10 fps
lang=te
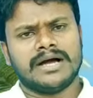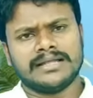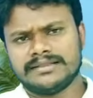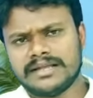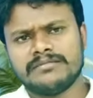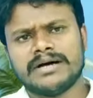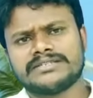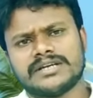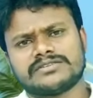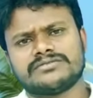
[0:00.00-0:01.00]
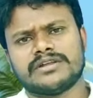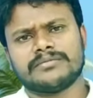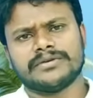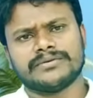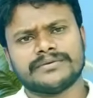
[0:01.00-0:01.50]
అందరినీ మార్చేస్తున్నారు
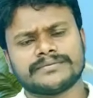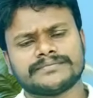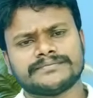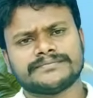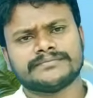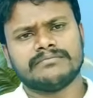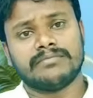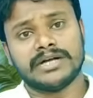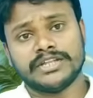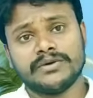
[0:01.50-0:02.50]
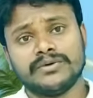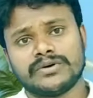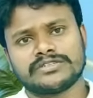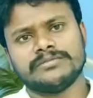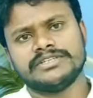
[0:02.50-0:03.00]
మీరు మా దేవుడి
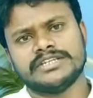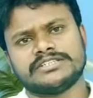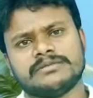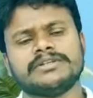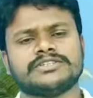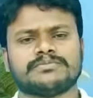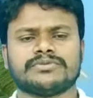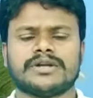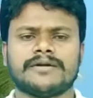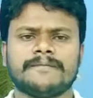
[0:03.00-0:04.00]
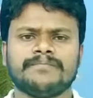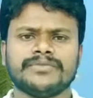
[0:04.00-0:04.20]
కోసం మేము చేసామని చెప్తున్నాడు